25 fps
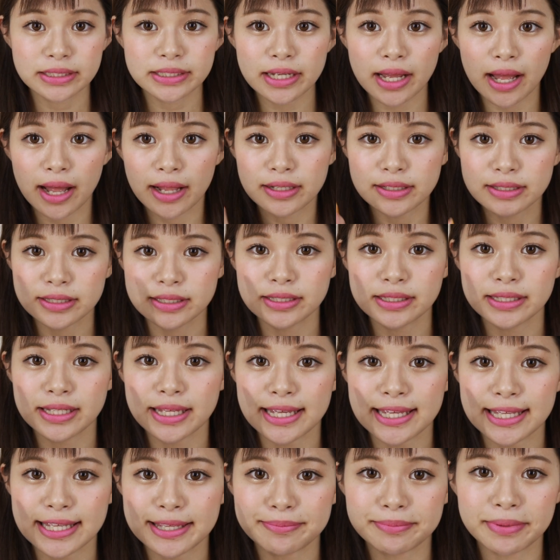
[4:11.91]
じゃあ、
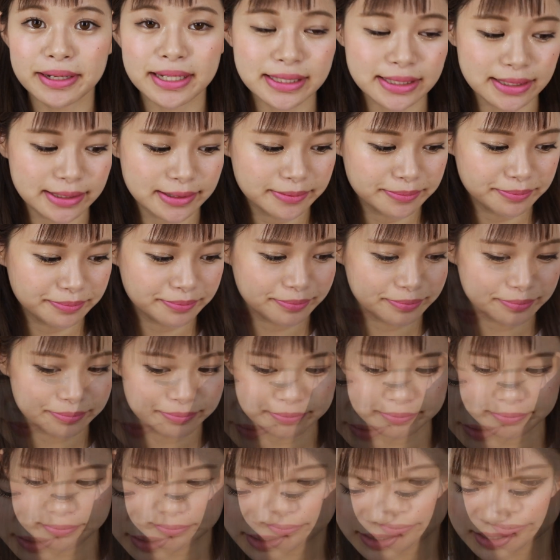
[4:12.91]
次いきます。
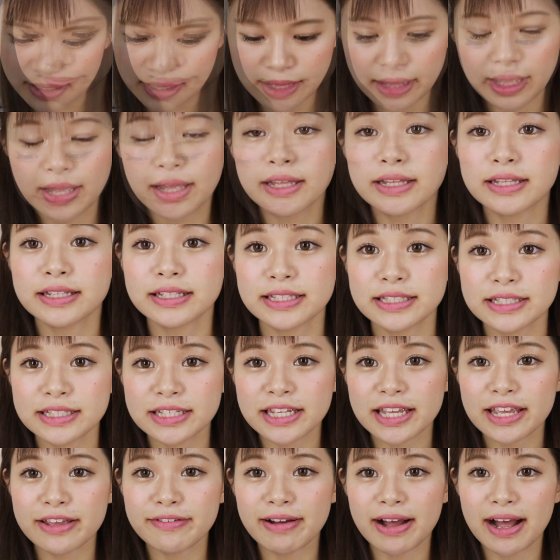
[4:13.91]

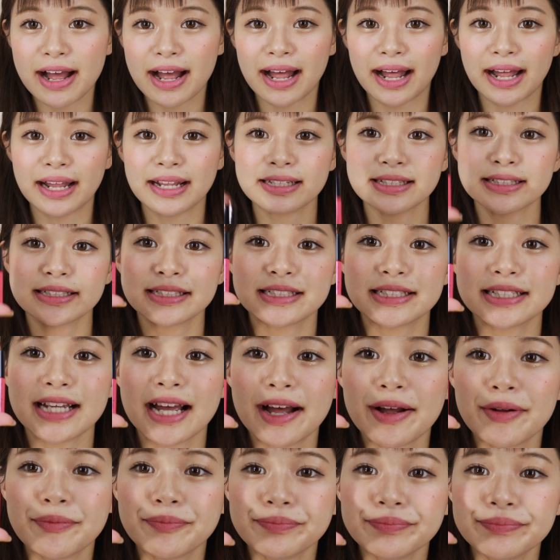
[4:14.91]
次は、
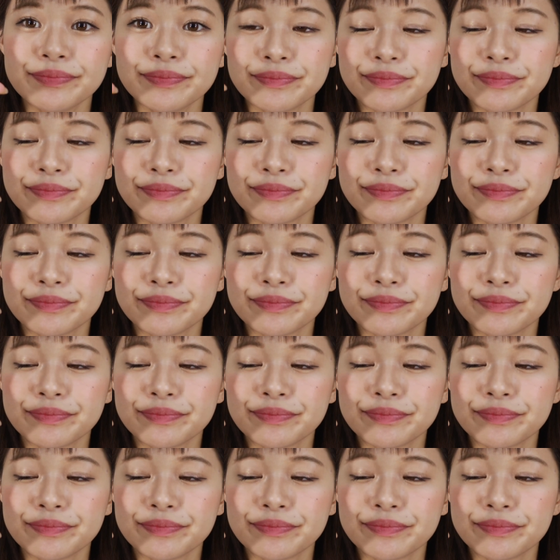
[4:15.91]
じゃん